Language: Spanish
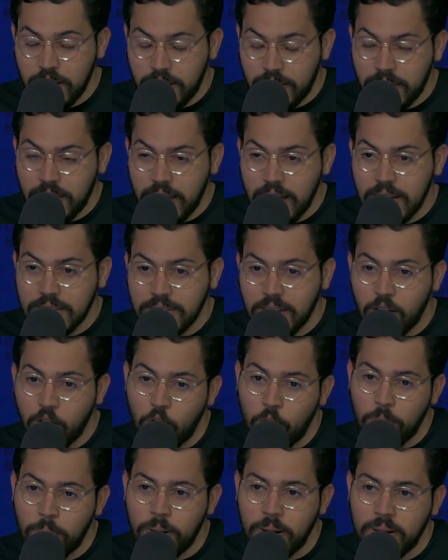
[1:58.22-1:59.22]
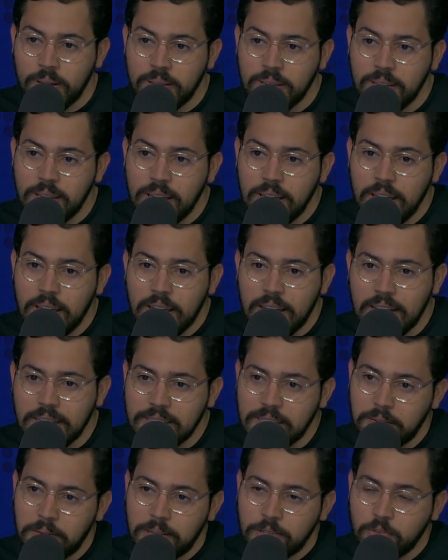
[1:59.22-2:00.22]
de esa compra que
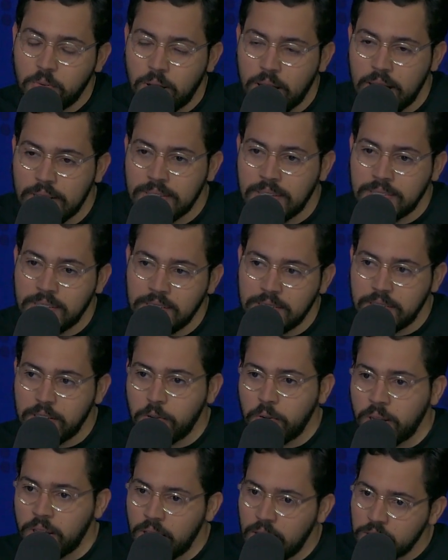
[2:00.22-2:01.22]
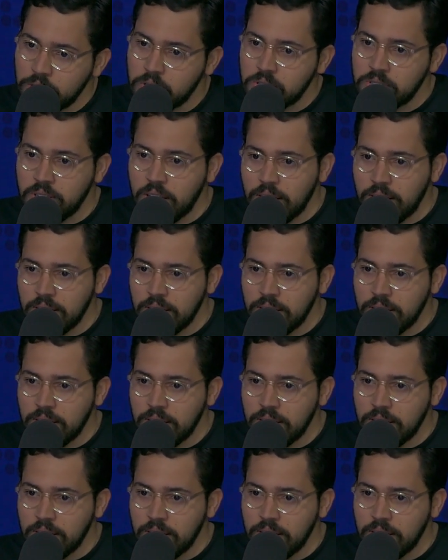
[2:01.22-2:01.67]
se va a su casa sin seguridad social,